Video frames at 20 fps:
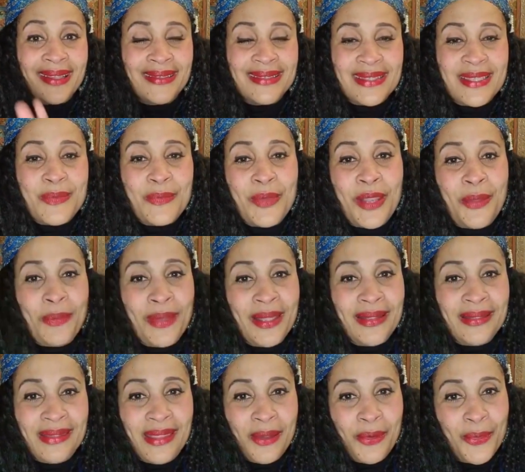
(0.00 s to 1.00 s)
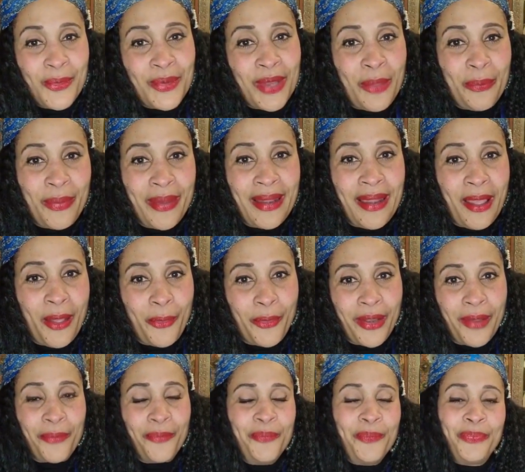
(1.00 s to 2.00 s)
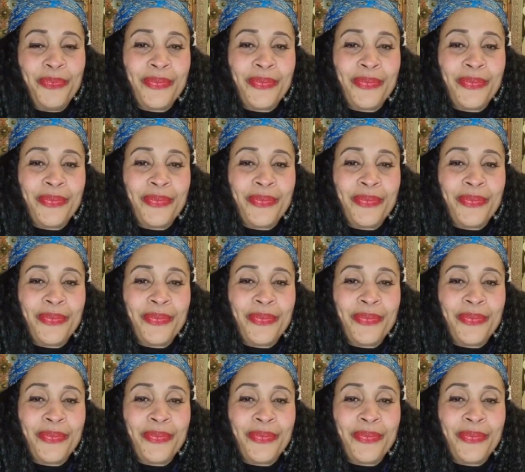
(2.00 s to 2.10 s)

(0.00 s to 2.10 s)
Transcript: simplemente una palabra,